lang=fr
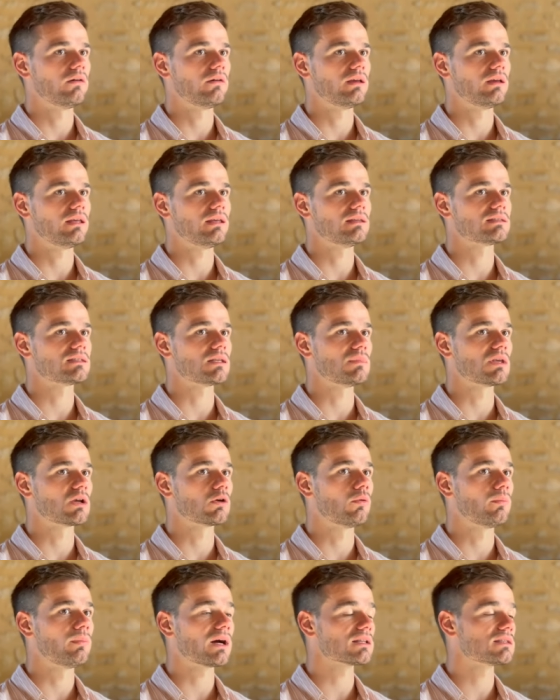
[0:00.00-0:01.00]
et ces
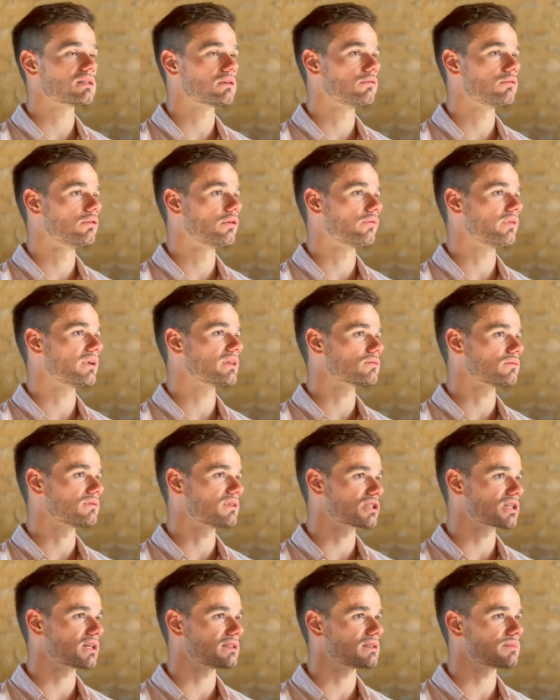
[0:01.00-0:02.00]
microparticules en fait sont
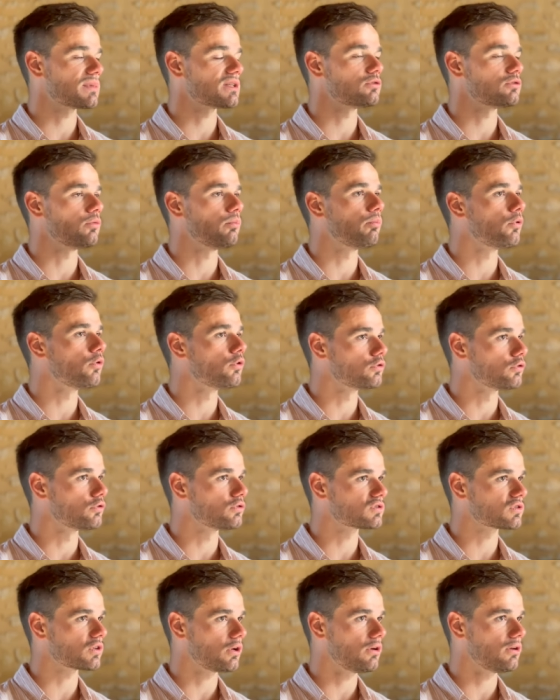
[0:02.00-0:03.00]
déjà une espèce de
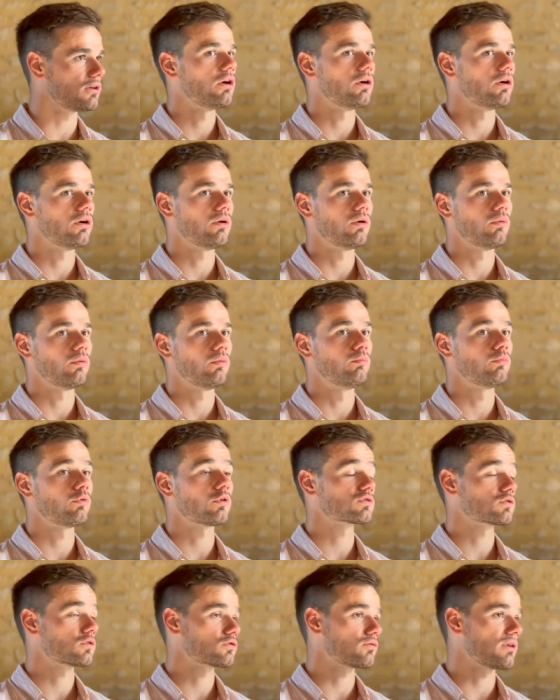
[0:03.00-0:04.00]
protosol. sol
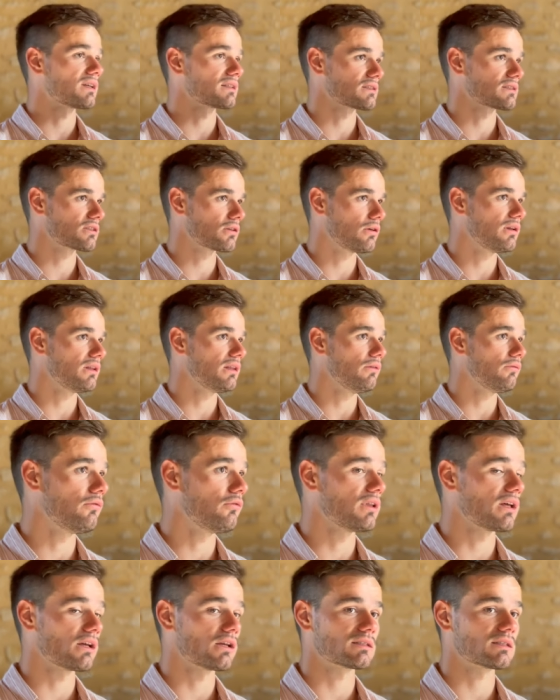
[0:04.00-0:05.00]
pour que ce soit un sol, il
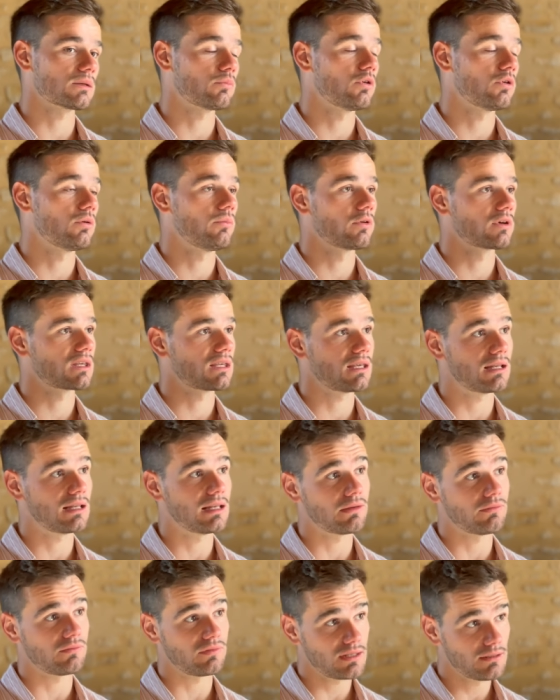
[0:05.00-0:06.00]
faudrait simplement qu'il y ait de la vie,